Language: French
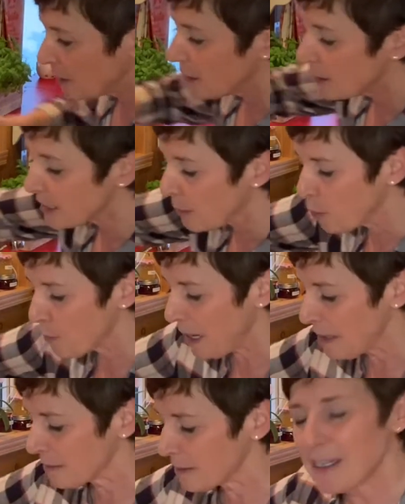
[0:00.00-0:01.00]
ça peut
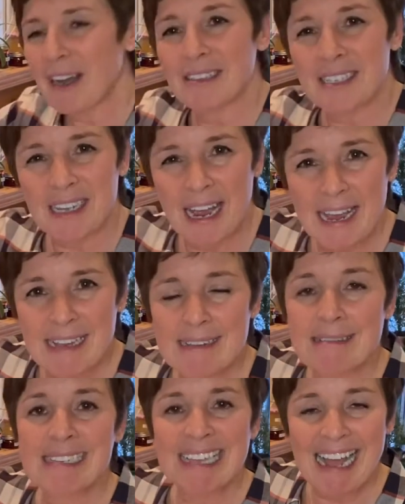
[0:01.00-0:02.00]
prendre 35,
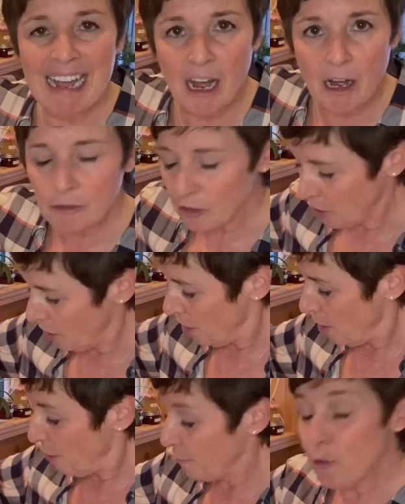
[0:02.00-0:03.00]
40,
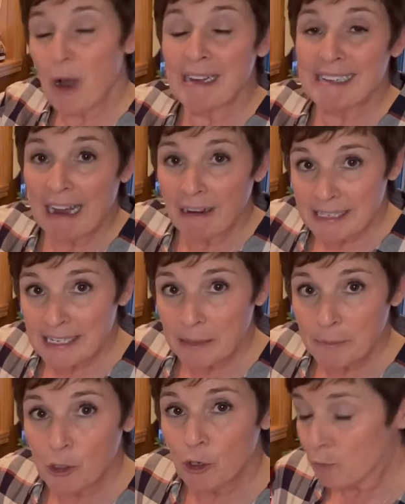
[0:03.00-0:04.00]
voire 45
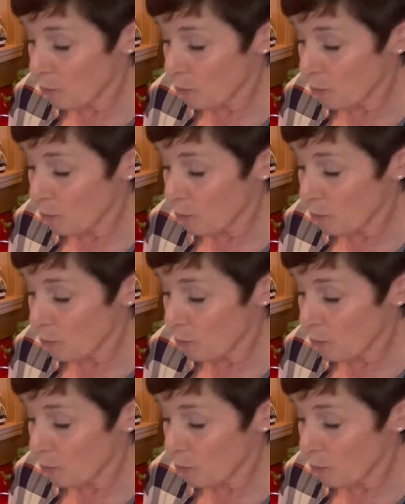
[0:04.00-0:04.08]
minutes. Moi,